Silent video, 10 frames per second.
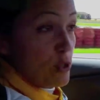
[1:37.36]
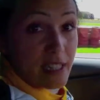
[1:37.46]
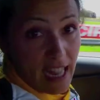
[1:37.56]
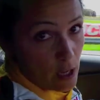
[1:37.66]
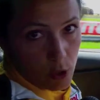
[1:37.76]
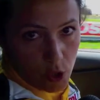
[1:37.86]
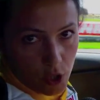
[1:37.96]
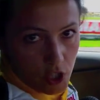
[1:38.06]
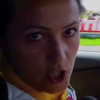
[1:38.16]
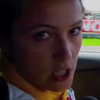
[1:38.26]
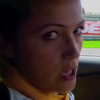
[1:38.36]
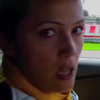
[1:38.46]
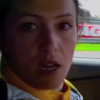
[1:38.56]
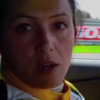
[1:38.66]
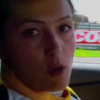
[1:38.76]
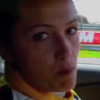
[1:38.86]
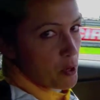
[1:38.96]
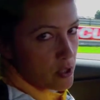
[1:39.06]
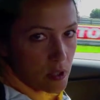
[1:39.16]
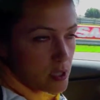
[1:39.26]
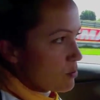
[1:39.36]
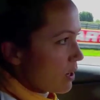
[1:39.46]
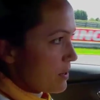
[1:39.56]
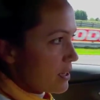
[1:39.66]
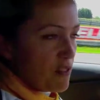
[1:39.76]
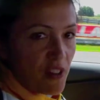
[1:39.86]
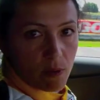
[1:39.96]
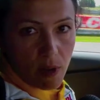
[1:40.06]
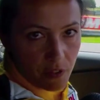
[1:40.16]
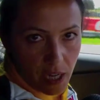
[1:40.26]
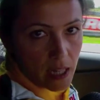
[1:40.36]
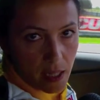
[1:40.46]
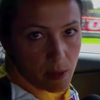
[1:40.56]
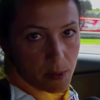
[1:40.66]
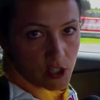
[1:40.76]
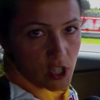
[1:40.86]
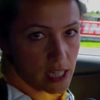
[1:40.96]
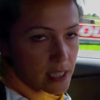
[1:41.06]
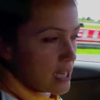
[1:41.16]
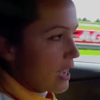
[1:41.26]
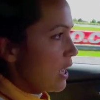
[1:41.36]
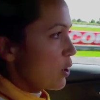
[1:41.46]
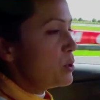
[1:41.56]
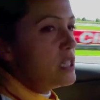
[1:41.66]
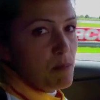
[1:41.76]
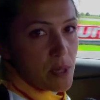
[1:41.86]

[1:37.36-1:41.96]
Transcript: col tacco 12 non posso sicuramente fare una frenata di emergenza, quindi